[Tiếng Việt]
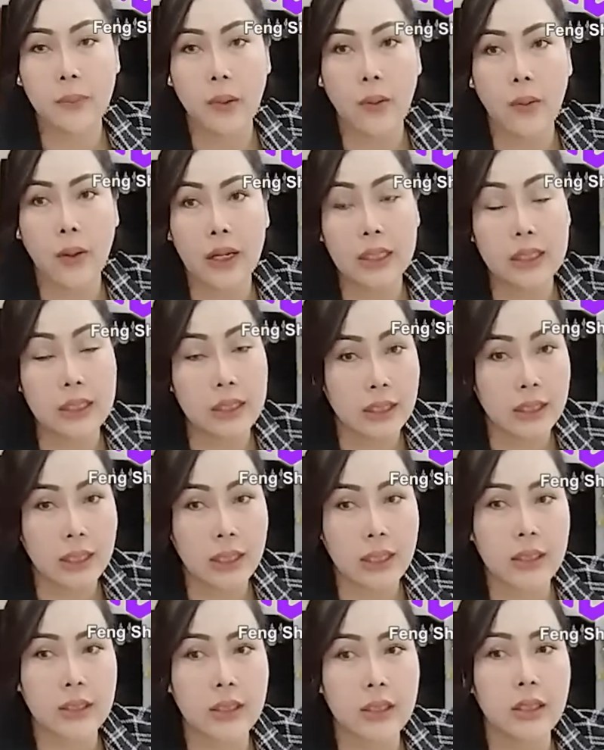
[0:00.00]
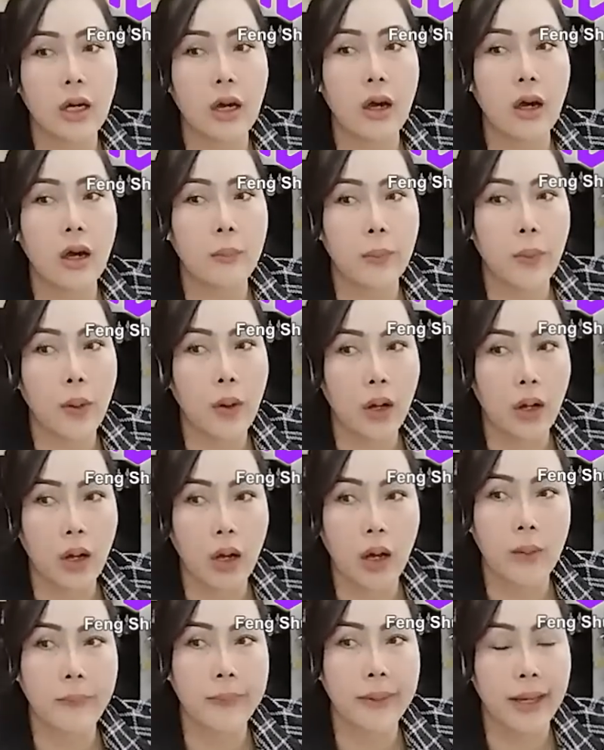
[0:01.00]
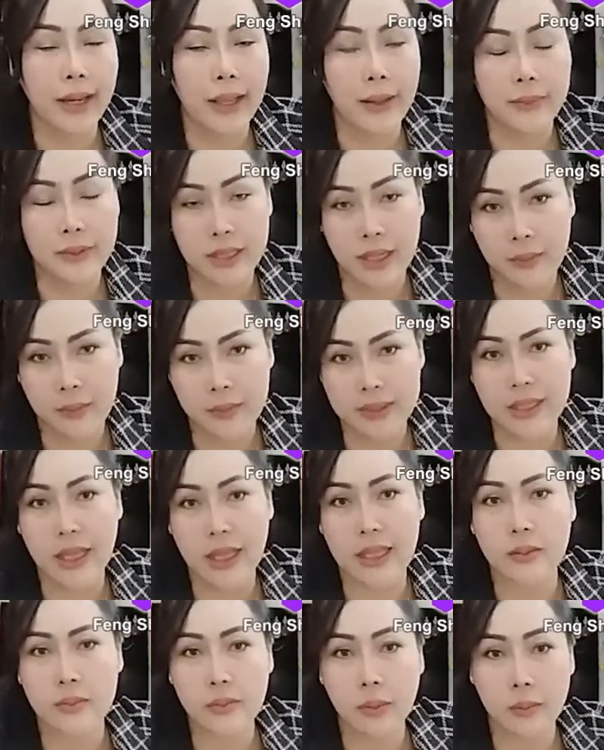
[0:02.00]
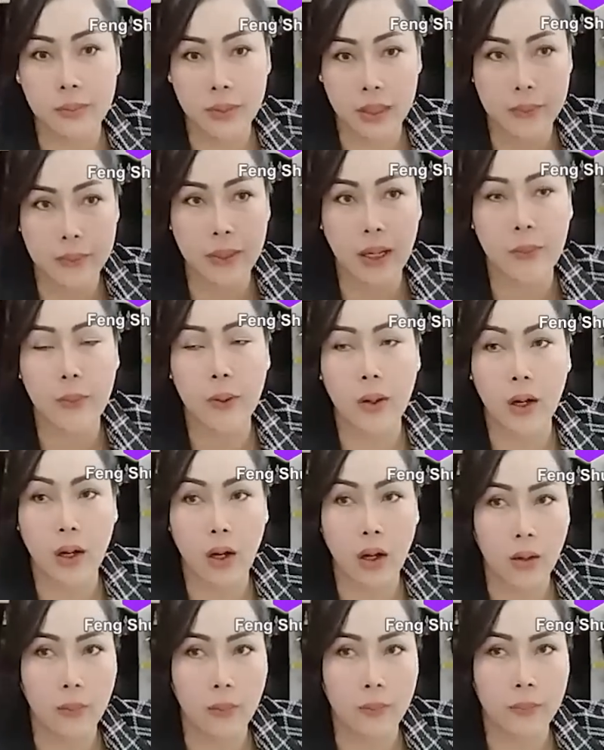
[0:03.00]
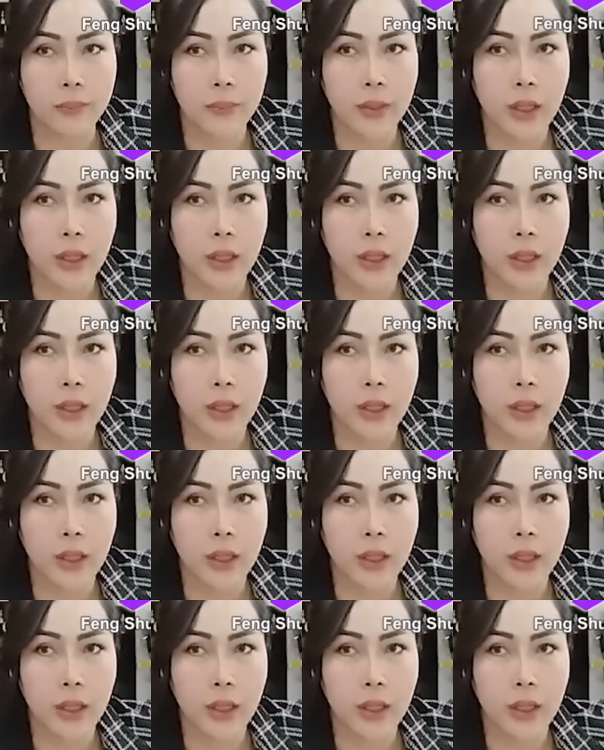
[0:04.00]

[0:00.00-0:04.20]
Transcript: po lương nắng rư cò po cọ hòm nè để cho mà sai nhưng mà mi pra po cọ hòm